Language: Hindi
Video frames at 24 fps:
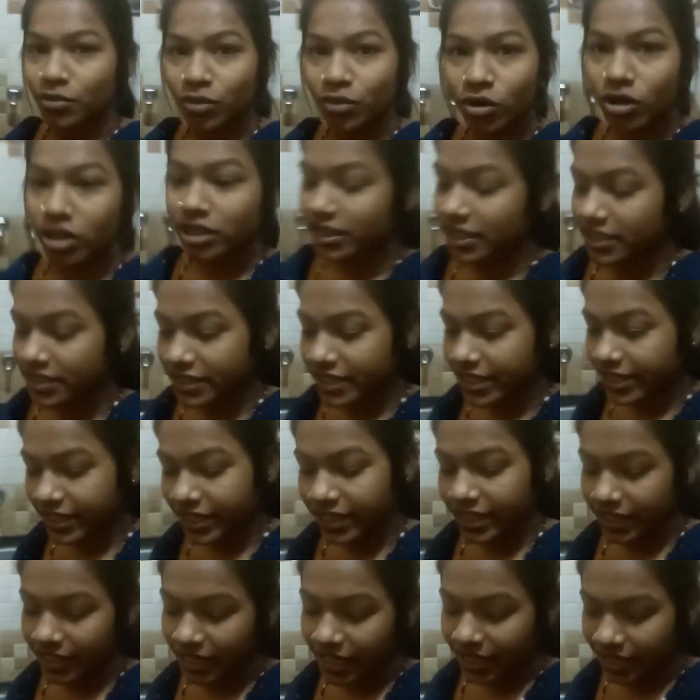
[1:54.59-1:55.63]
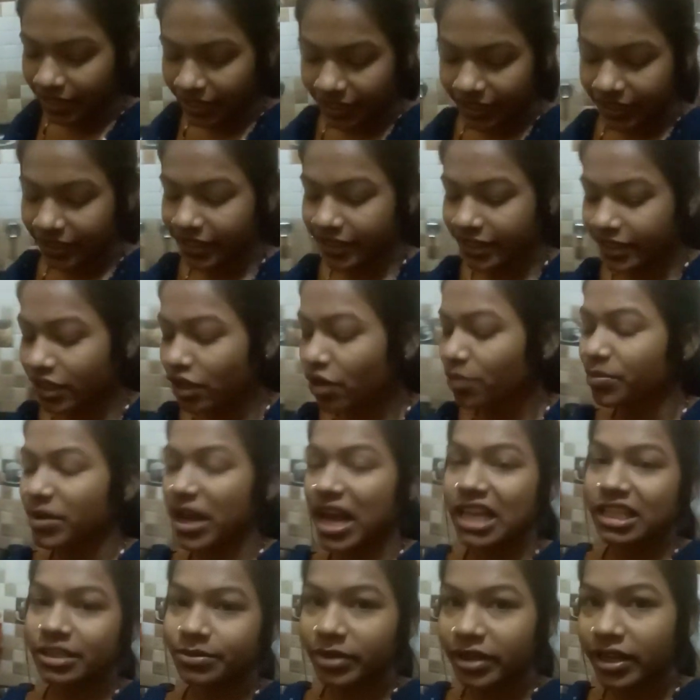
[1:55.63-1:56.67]
बहुत अच्छा करेला नहीं निकला
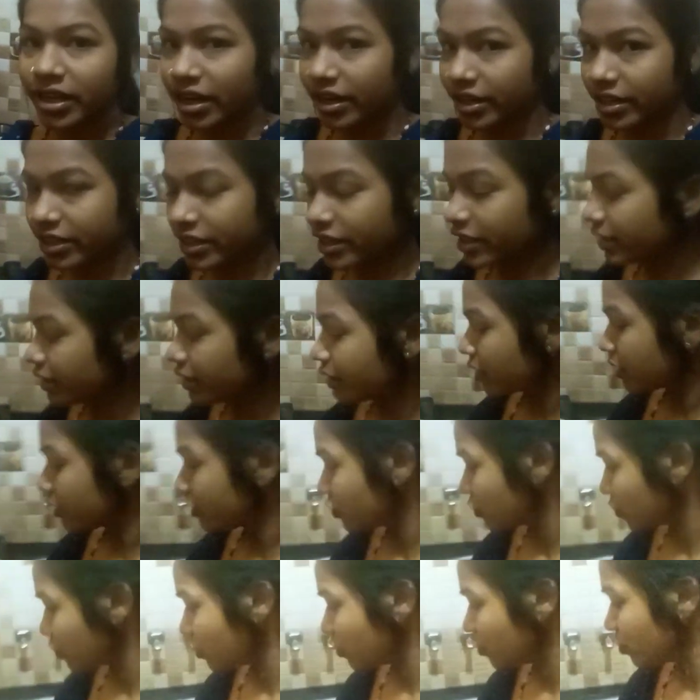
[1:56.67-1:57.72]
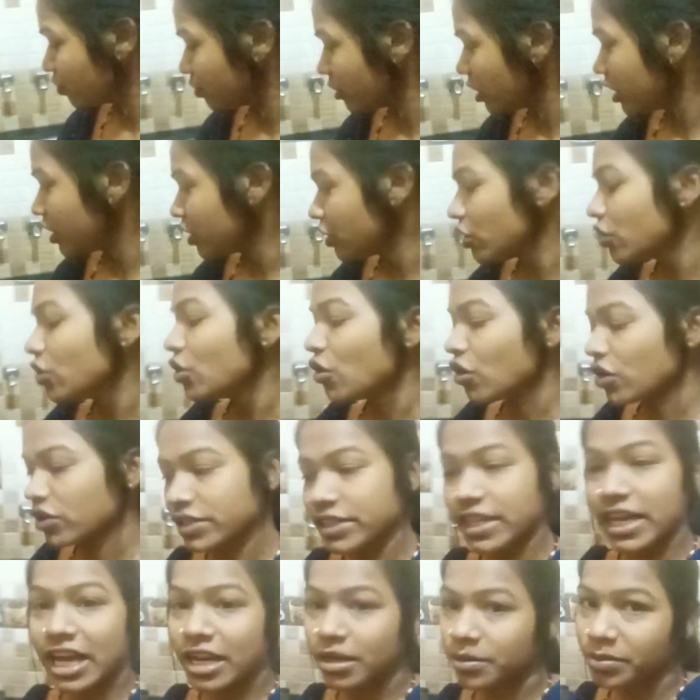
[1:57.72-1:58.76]
प्याज भी काट के रख चुकी हूँ मैं और
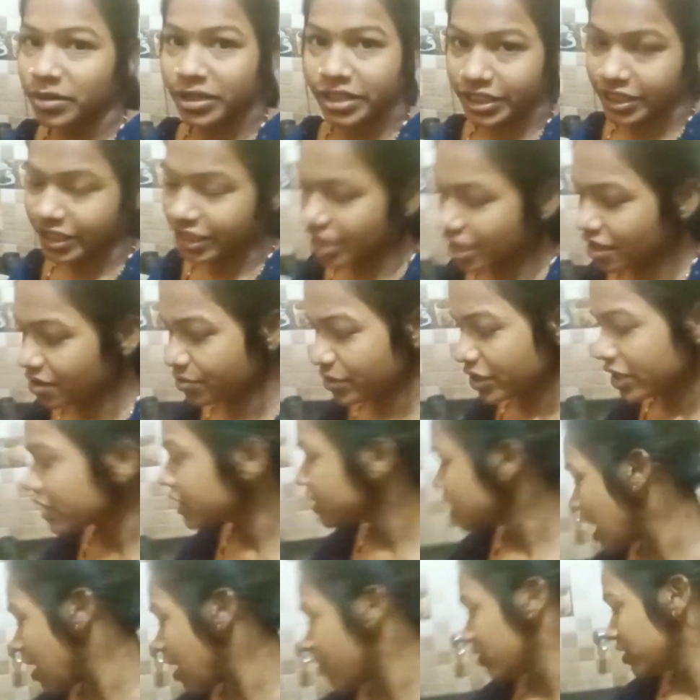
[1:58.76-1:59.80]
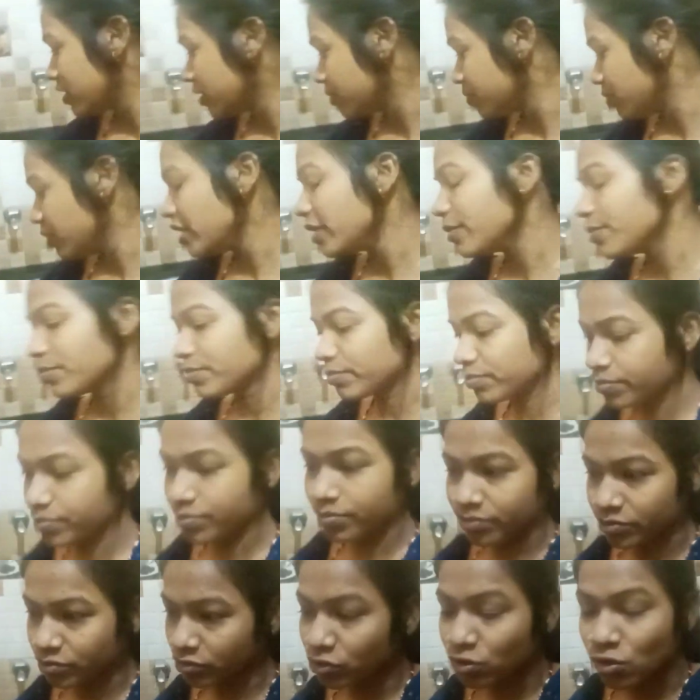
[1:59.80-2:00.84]
दाल बन गया है मेरा चावल भी
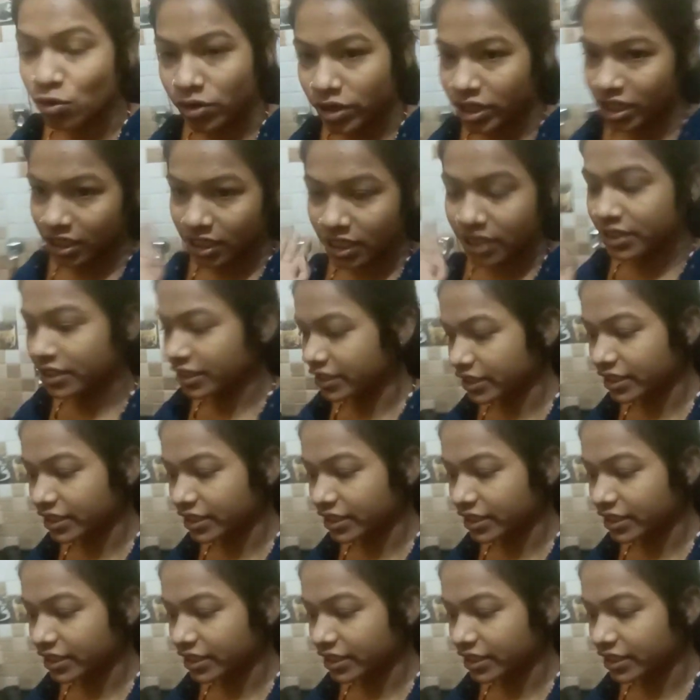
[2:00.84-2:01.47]
कुकर का